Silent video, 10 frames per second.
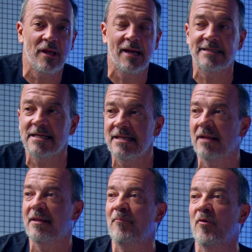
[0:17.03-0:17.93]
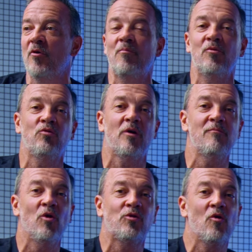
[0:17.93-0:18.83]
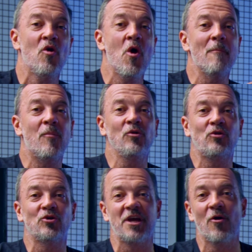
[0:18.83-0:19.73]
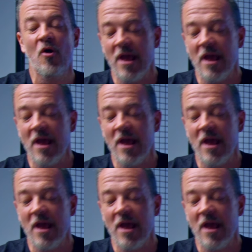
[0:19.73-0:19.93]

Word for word: Ingrese ya a www.elmoto.co